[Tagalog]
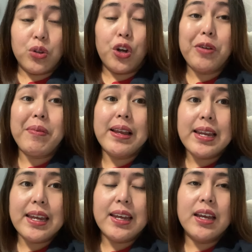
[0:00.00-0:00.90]

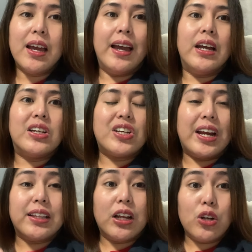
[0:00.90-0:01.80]
normally,
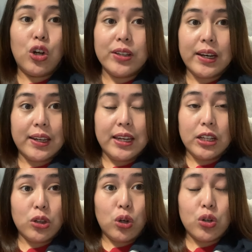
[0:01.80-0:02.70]
shared ang laundry
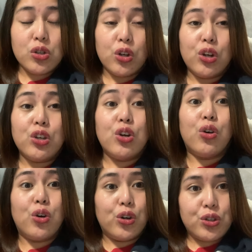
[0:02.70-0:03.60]
dito. So yun yung
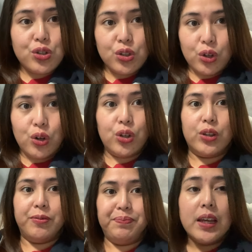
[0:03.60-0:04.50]
cons
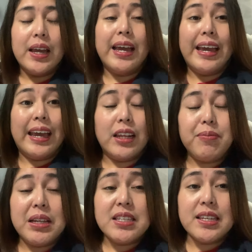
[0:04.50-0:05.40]
nun. And
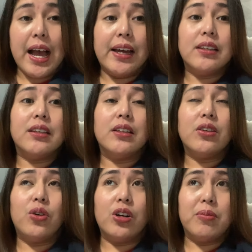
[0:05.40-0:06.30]
minsan,
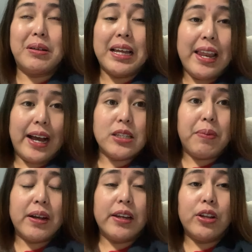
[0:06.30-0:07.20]
or madalas,
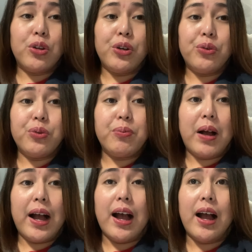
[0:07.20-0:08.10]
pag ganito yung
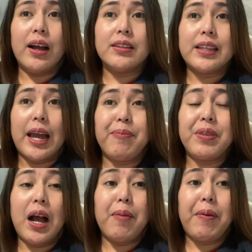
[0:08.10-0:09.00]
mga type
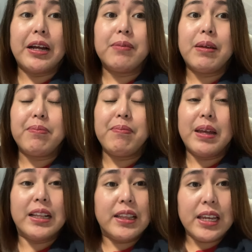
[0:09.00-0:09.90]
ng apartment
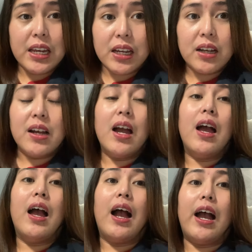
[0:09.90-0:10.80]
building,
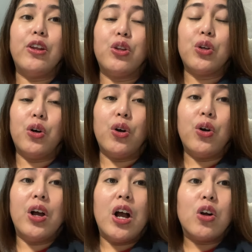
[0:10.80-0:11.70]
ano to,
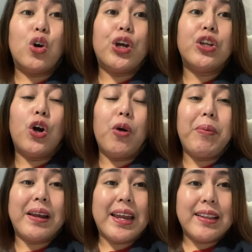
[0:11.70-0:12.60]

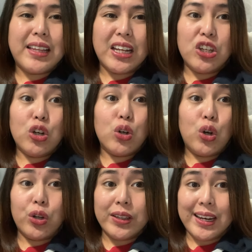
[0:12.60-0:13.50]
coin-operated yung
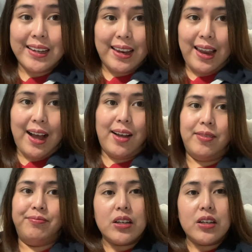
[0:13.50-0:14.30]
laundry nila.